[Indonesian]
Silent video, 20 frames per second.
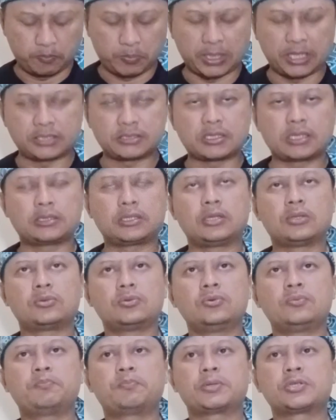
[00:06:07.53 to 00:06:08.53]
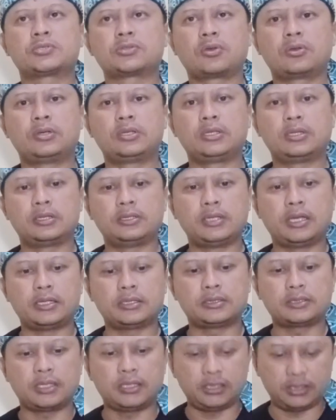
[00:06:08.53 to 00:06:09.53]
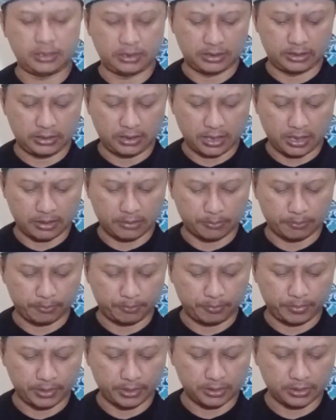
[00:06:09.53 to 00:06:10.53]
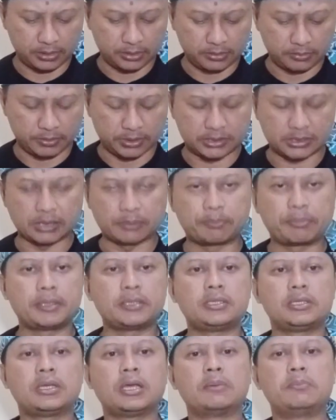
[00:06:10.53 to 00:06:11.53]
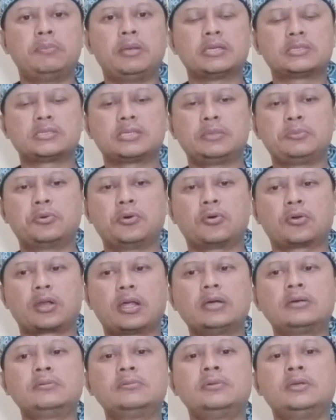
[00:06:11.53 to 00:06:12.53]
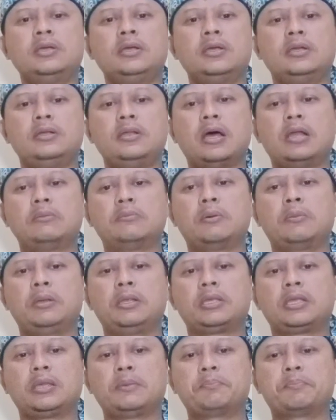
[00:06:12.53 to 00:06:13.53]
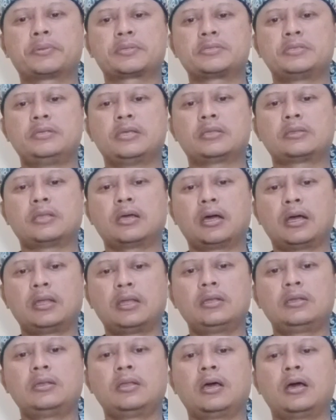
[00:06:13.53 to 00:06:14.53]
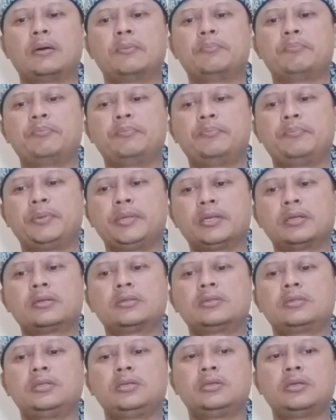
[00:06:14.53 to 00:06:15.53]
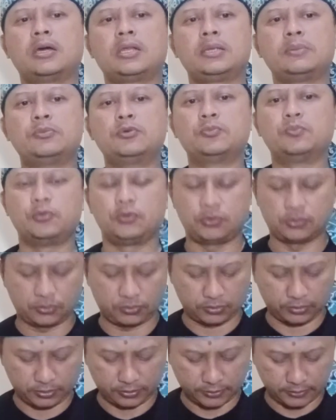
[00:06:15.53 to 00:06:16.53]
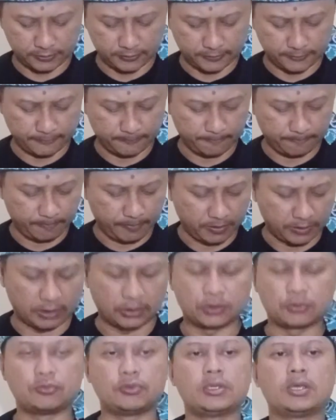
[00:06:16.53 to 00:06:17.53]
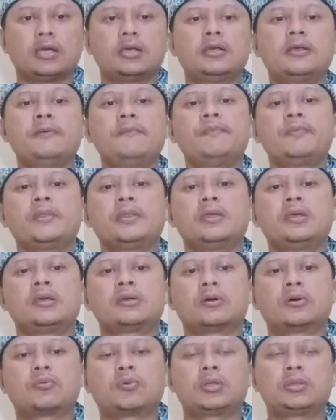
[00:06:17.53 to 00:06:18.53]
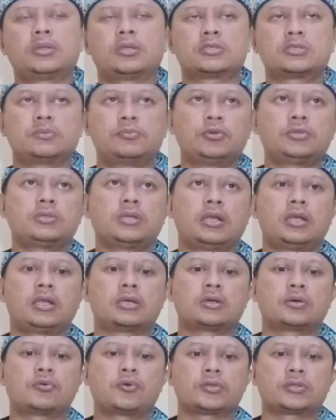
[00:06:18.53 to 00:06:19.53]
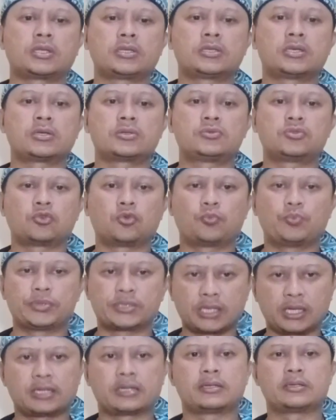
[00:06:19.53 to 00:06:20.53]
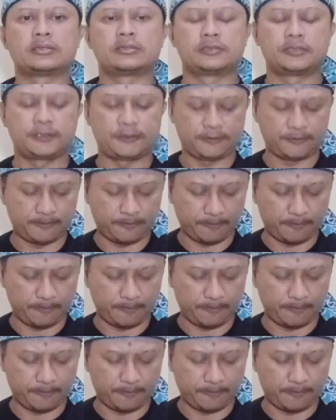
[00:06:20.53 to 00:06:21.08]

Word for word: Pada saat itu personil DTI hampir mencapai 13.000 orang dan memiliki persenjataan hampir 3.000 pucuk. Tentunya kekuatan tersebut ada kekuatan yang cukup besar.